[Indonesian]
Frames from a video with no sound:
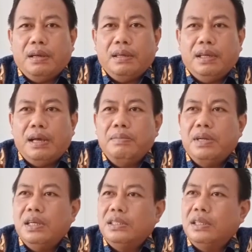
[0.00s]
yang
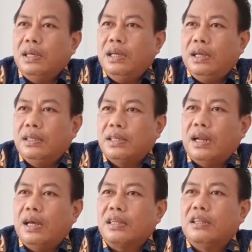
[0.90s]
berisi
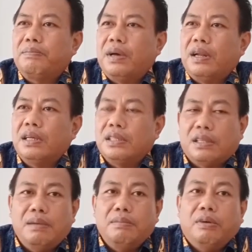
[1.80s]
zat aktif
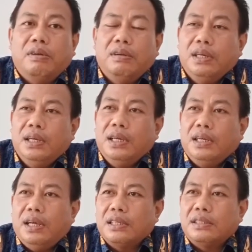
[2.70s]
parasetamol
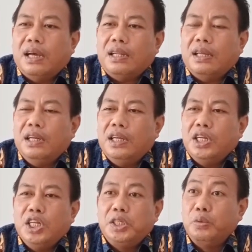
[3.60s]
yang saat ini
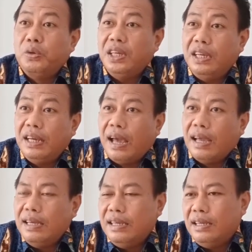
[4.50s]

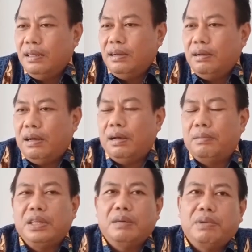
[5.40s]
dicurigai uh,
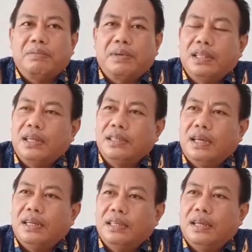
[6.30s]
menyebabkan
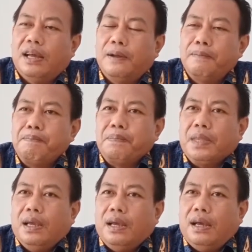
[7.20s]
terjadinya
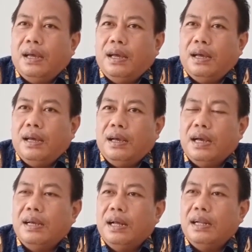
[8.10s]
uh,
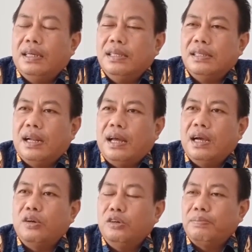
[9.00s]
gagal ginjal
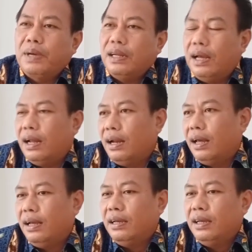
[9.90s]
akut pada anak.